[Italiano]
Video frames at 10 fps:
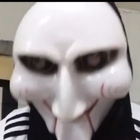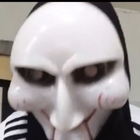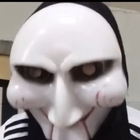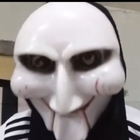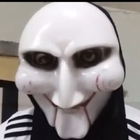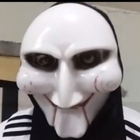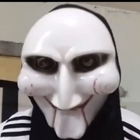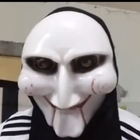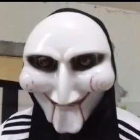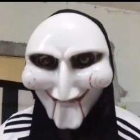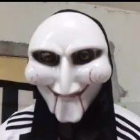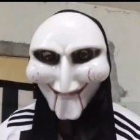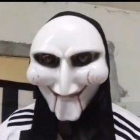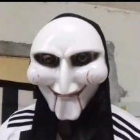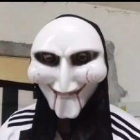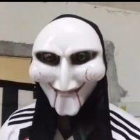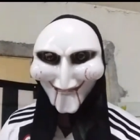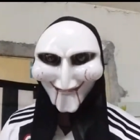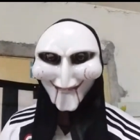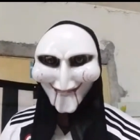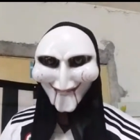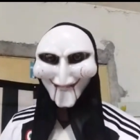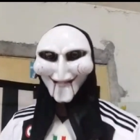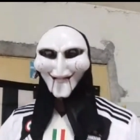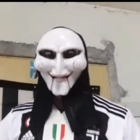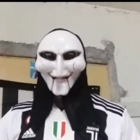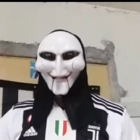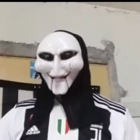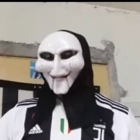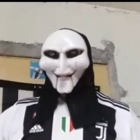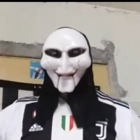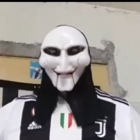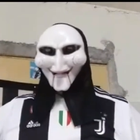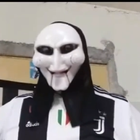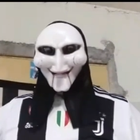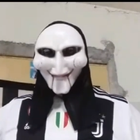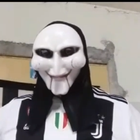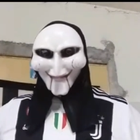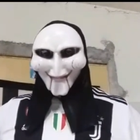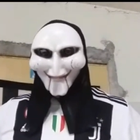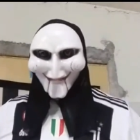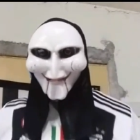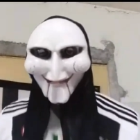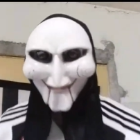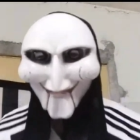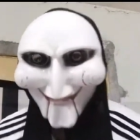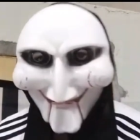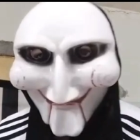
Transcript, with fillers: poi se verrà il maestro Guardiola saremo tutti felici e ci